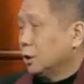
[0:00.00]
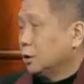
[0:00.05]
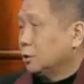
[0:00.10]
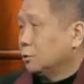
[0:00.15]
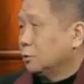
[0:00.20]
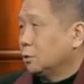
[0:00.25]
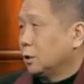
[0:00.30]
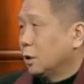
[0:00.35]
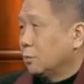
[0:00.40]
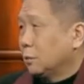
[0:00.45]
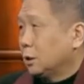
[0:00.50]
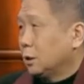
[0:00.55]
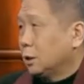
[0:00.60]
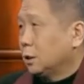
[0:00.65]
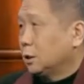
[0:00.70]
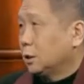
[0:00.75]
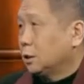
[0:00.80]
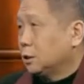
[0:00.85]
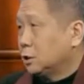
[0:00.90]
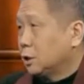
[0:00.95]
据很重要吗？一
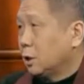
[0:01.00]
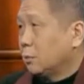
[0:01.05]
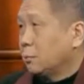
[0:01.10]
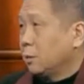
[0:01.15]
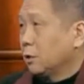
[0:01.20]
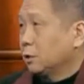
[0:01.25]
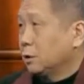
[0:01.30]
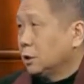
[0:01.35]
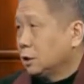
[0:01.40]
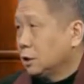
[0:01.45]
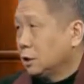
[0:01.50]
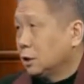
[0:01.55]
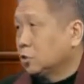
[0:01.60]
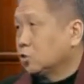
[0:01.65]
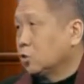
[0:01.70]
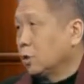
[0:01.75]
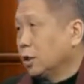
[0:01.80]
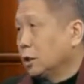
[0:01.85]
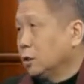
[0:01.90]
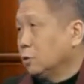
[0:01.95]
个人只要保证你的
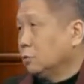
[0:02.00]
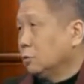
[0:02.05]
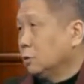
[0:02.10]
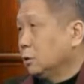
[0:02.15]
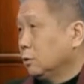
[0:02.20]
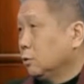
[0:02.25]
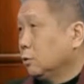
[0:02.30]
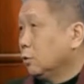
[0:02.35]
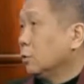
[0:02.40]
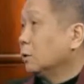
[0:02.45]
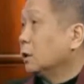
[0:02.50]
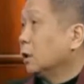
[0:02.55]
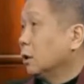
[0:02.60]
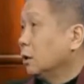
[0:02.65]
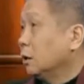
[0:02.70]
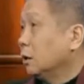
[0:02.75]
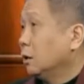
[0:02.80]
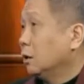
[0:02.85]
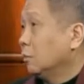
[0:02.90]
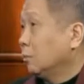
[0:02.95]
水的供应供
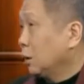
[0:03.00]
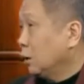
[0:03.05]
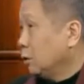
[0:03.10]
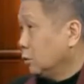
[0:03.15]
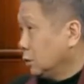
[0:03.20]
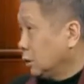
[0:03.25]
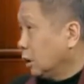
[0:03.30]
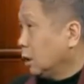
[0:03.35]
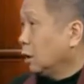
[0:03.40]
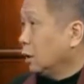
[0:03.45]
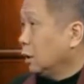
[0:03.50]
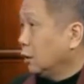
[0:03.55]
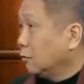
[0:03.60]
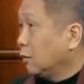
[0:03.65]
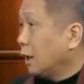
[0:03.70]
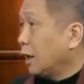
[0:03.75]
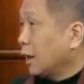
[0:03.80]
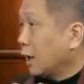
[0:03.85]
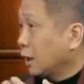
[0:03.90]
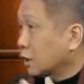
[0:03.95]
应，没有任何
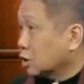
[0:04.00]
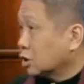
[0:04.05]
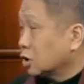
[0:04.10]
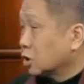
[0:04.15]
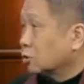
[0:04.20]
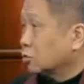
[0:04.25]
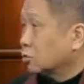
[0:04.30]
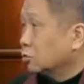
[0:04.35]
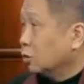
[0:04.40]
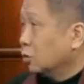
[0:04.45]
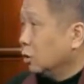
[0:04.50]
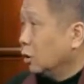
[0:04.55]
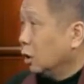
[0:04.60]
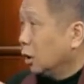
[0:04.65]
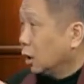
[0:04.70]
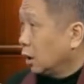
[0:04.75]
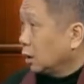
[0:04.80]
外来的摄入物。